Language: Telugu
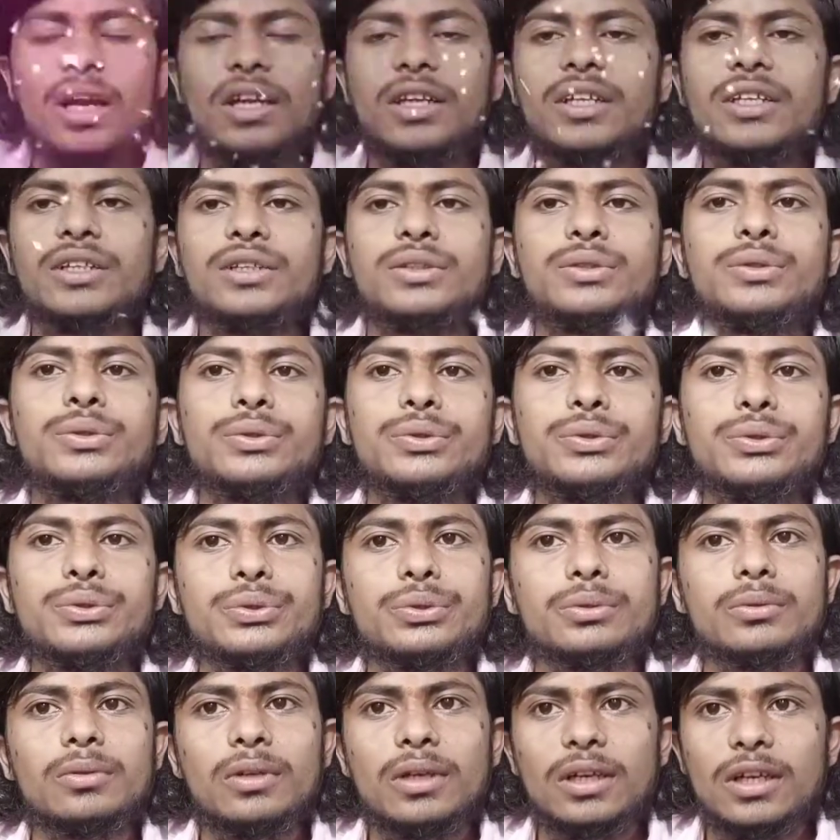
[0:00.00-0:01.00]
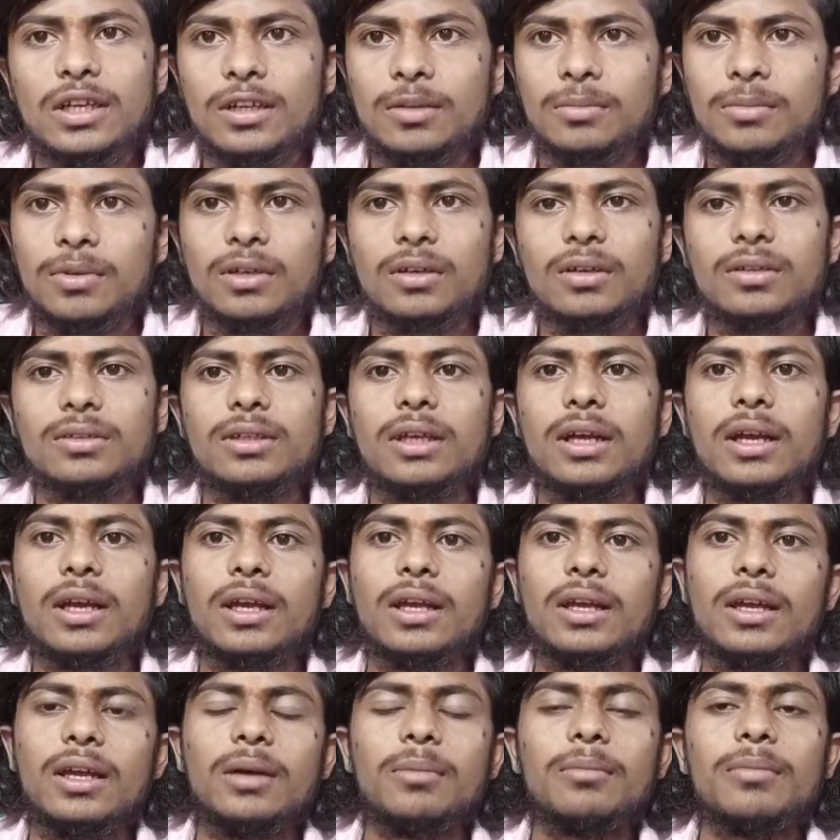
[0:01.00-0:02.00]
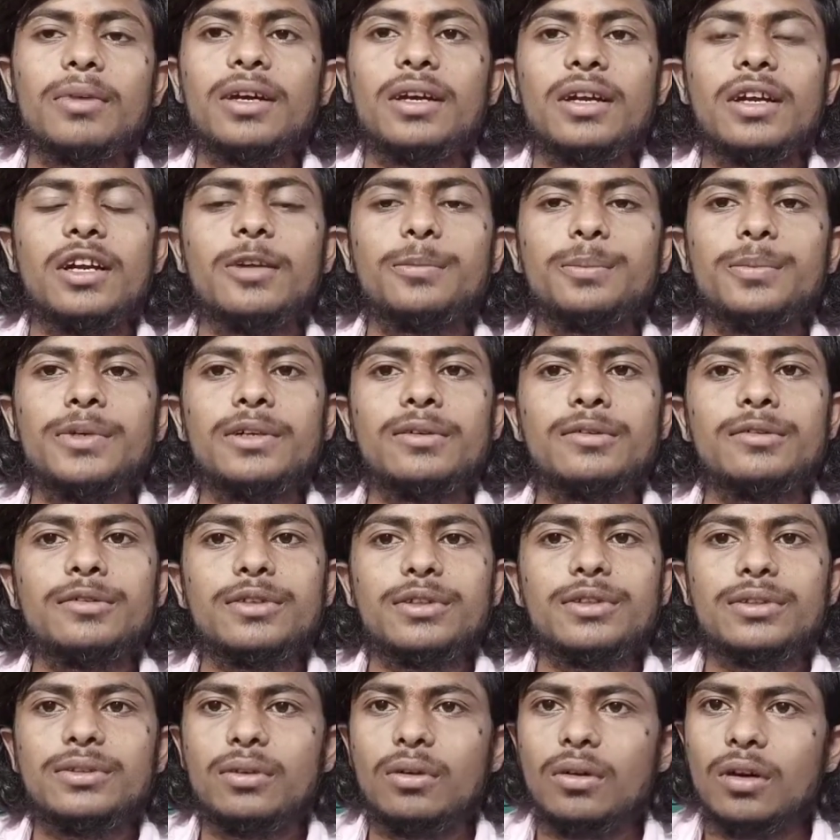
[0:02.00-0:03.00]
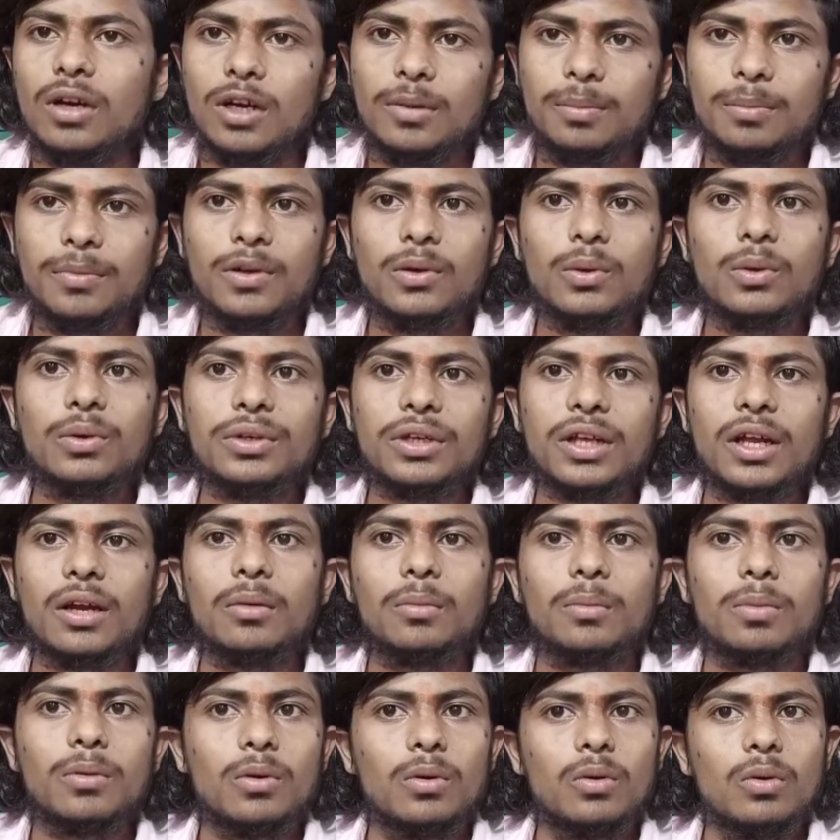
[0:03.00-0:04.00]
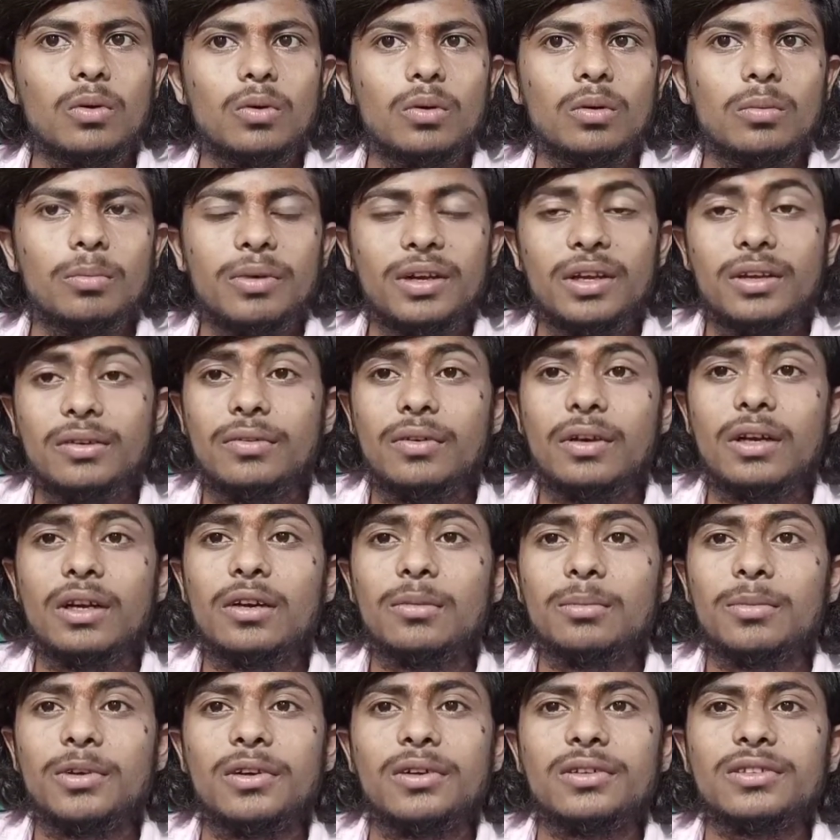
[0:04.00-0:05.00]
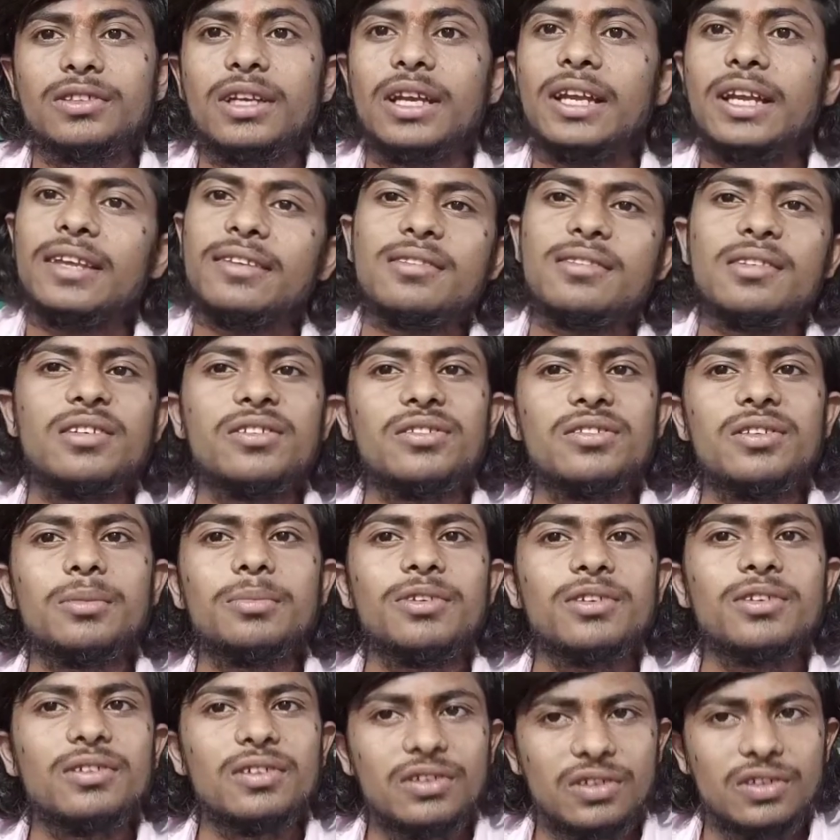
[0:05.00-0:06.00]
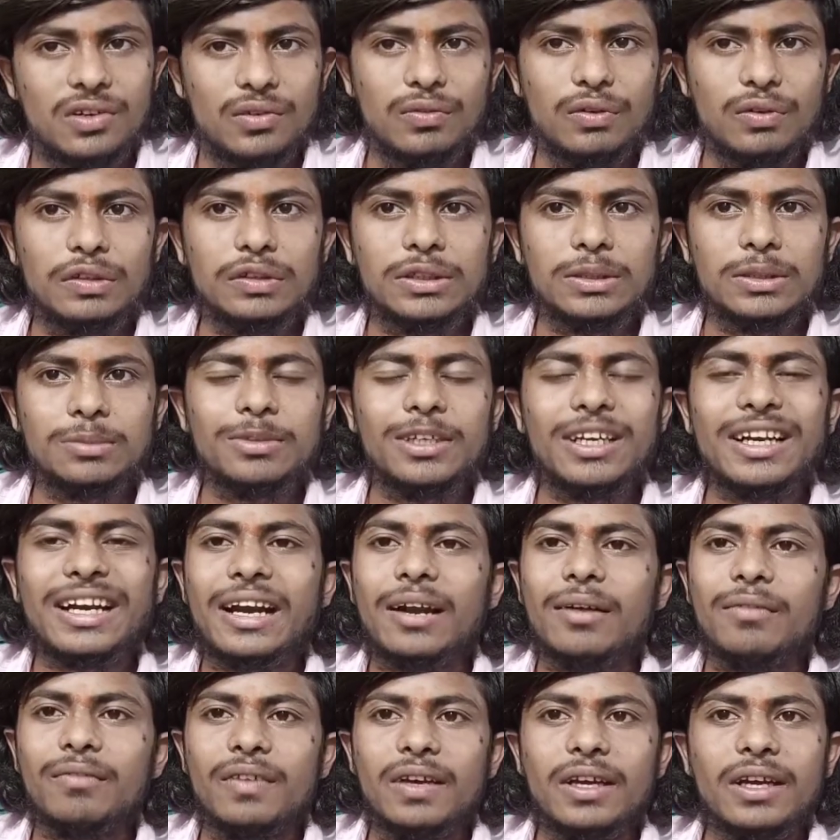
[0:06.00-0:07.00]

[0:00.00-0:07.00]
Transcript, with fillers: అండ్ నెక్స్ట్ నువ్వు చూసుకున్నట్టయితే మనకు ఒకసారికి ఈఎంఐ e రెడ్మీ నుంచి సో రెడ్మీ నోట్ టెన్ ప్రో బేస్ వేరియంట్ మనకు ఒకసారికి సిక్స్ జీబీ సిక్స్టీ ఫోర్ జీబీ ర్యామ్